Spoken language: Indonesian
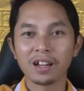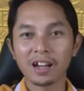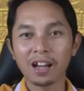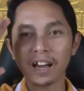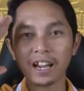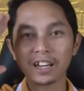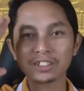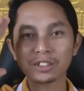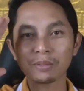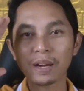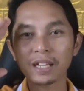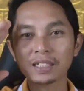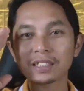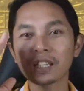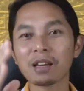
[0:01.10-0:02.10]
Halo
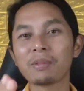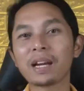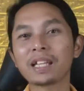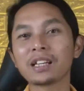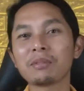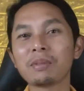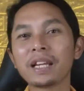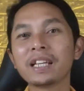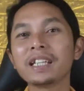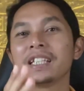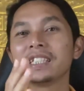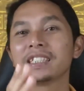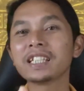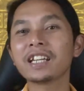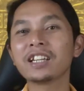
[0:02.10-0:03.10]
sobat, selamat datang kembali di
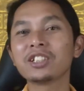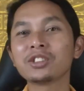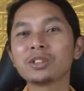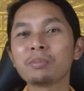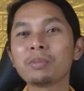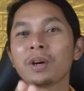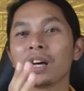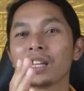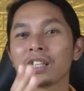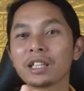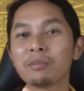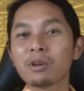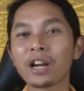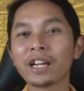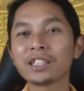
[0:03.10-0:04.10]
channel YouTube
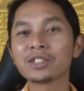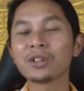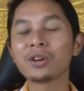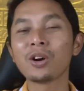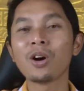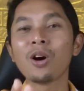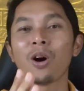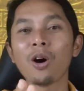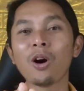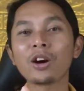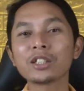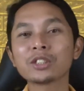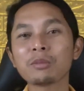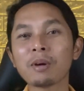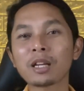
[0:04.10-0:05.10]
Timon Ediso. Oke
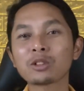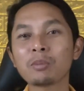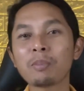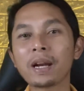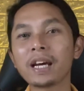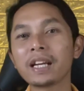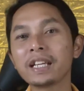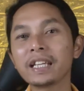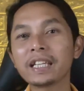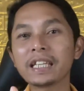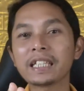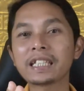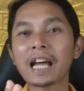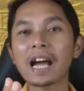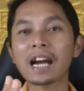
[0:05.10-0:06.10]
sobatku, pada hari ini
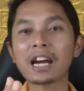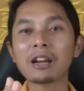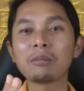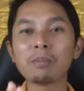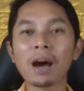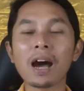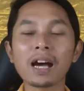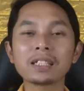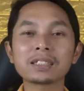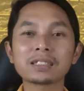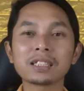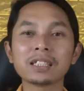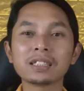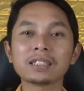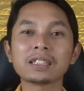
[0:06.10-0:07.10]
kita akan bahas
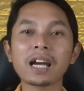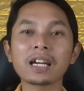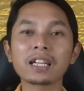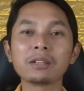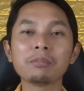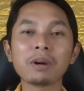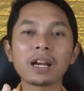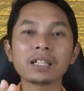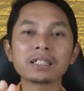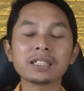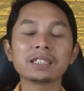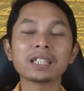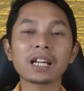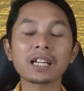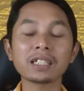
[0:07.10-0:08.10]
tentang gimana
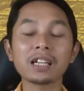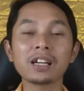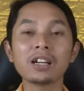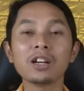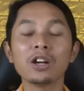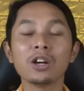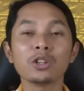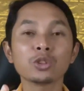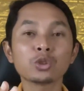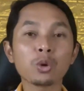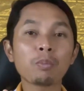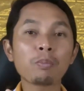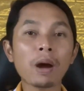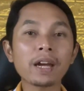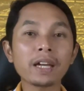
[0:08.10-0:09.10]
sih caranya
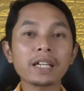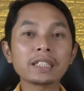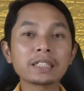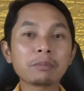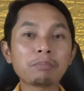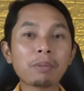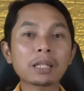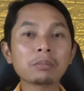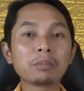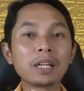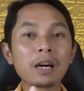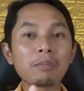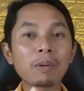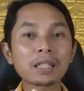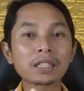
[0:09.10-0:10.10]
supaya cepat
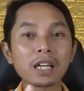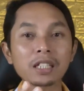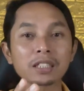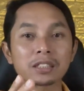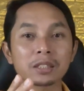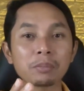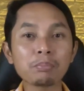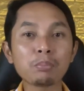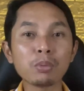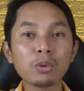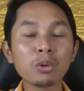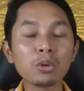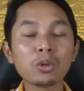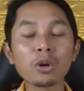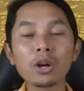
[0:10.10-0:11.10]
mendapatkan 10
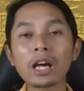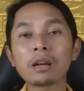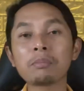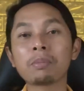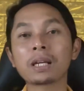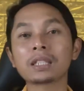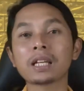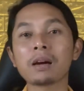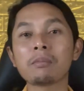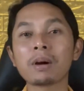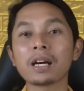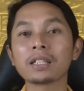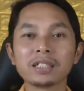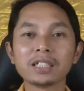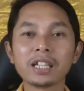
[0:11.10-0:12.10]
dolar
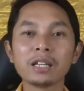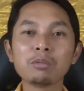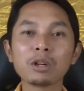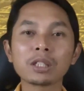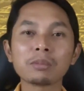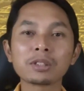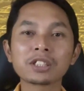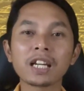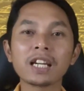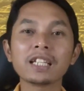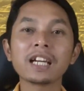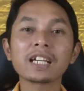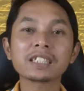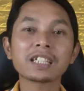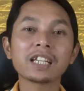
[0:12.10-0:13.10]
pertama. Jadi buat teman sekalian
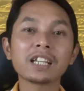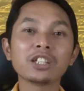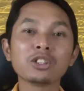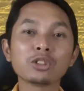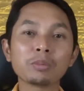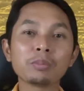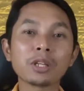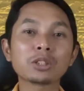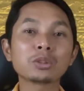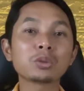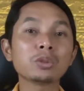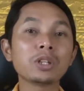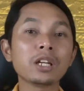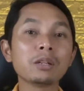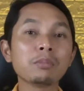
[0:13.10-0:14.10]
yang channel YouTube-nya
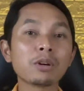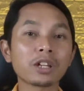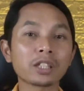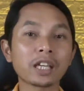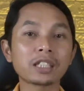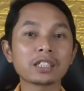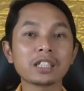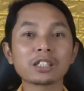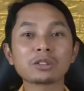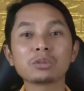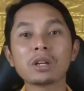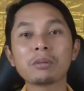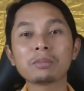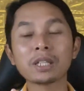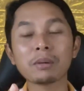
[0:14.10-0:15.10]
sudah dimonetes, yang
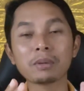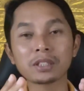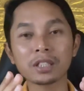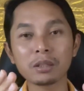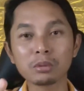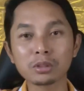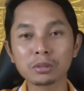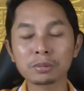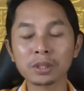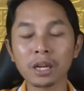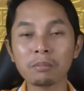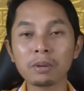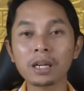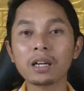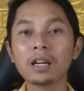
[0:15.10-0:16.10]
sudah mencapai 1000
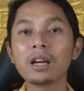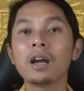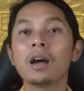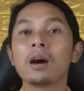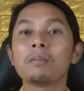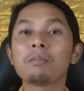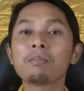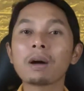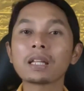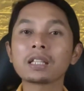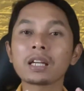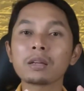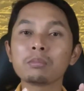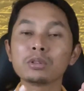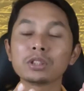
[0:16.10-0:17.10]
subscriber,
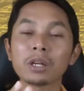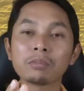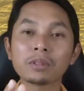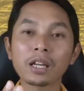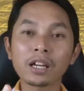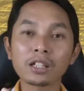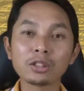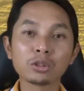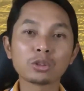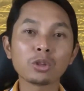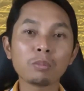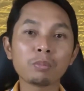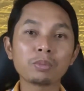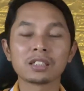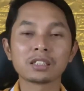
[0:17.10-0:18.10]
4000 jam tayang
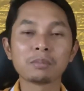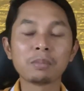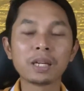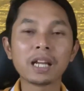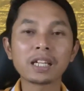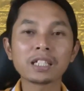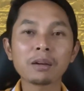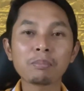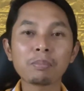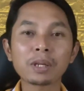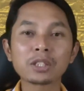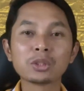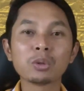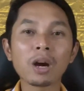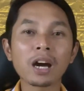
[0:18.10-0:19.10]
YouTube, sebenarnya
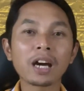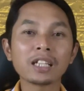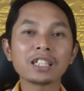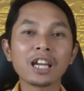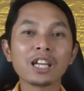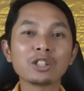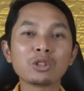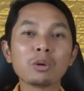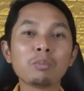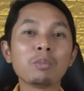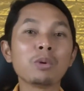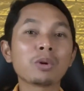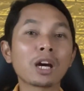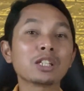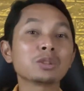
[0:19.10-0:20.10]
perjuangannya itu
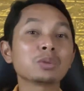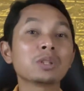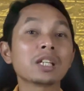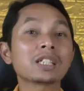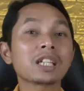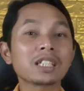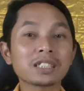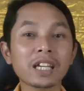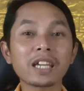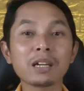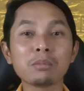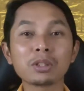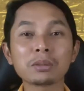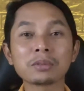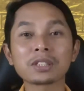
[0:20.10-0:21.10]
bukan sudah selesai ya
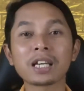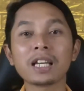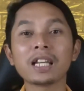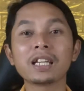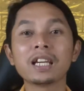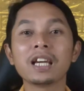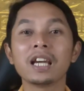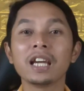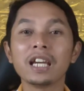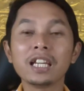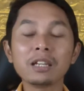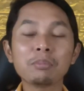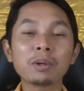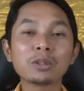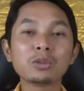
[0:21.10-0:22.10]
buat teman sekalian.
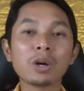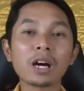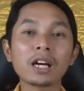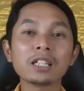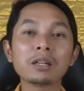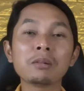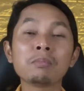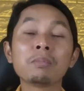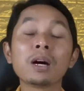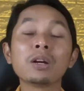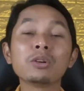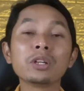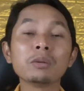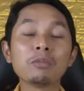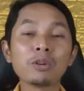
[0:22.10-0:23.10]
Ini perjuangannya baru
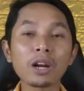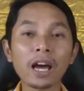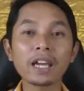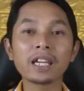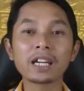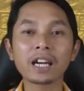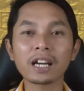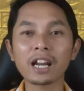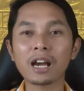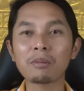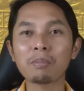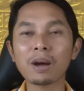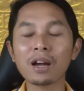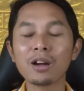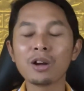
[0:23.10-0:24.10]
dimulai karena
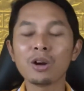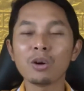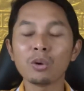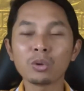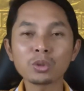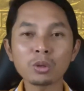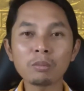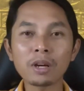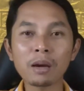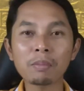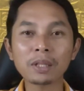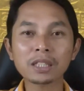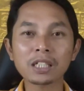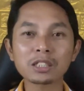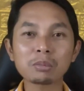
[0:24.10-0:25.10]
apa? untuk
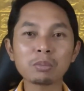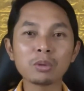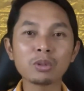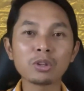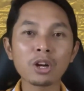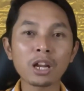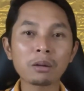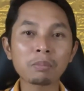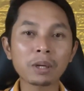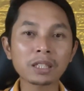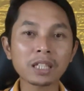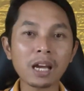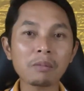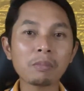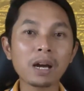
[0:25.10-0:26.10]
mendapatkan 10 dolar
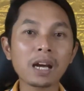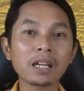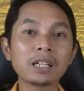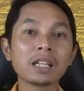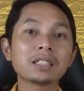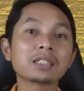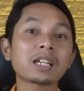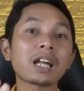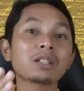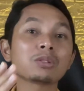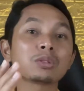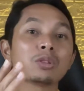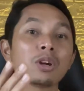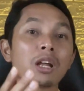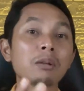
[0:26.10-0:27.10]
pertama dan
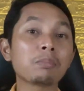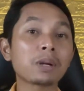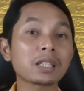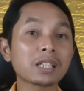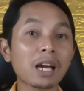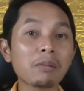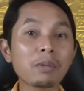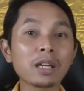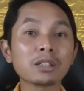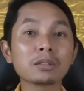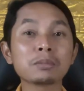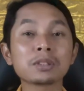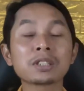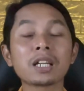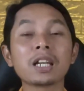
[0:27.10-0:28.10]
100 dolar pertama itu
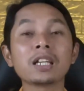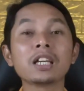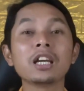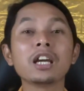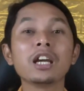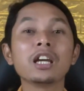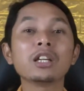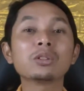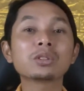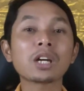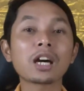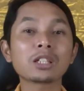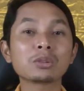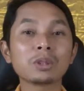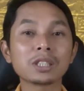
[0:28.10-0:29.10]
teman sekalian itu
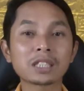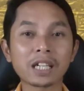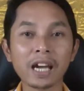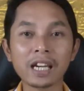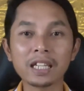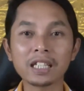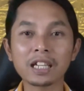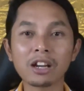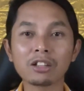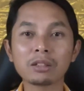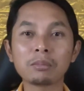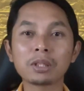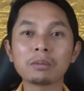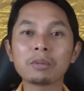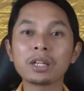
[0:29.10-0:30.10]
sangat sulit sekali kalau
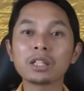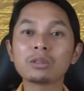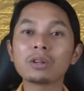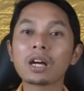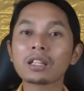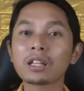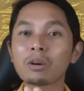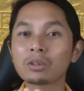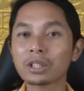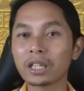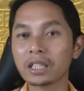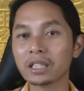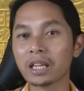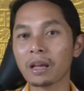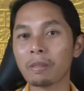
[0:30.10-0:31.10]
teman-teman itu nggak tahu
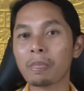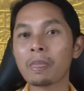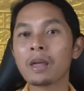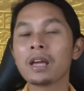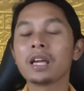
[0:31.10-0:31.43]
triknya.